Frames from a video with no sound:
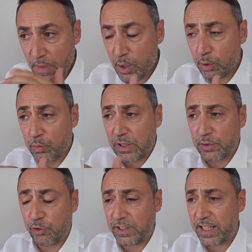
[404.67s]
con una
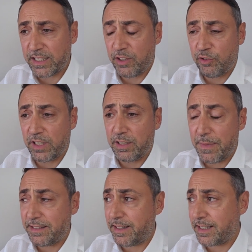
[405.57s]
società che decide di
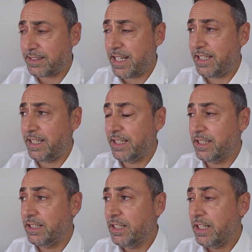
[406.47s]
mettere a staking